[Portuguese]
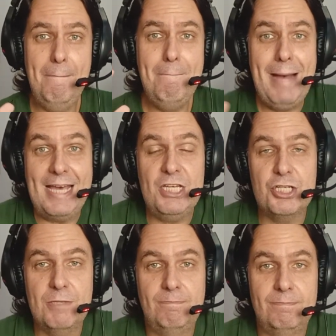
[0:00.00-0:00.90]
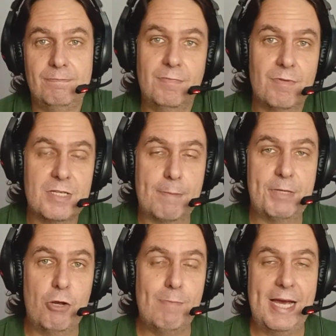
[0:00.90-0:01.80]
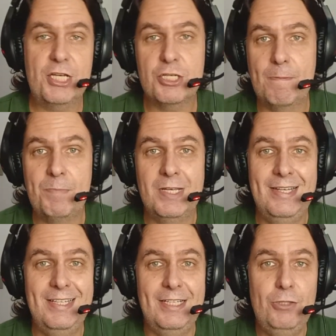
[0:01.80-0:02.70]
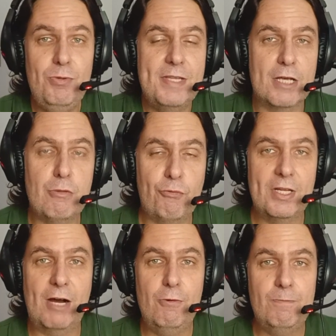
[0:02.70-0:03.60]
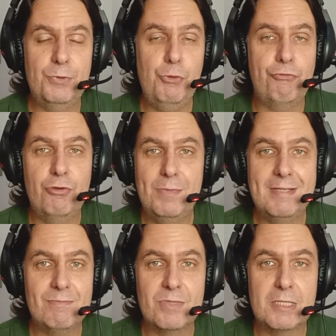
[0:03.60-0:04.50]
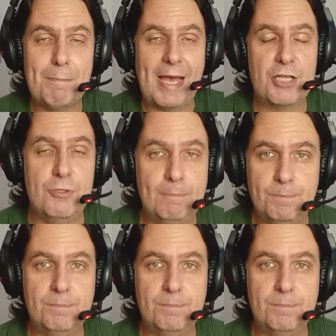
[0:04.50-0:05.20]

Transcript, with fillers: Mas, sempre tem um mais. No terço final, o filme se perde.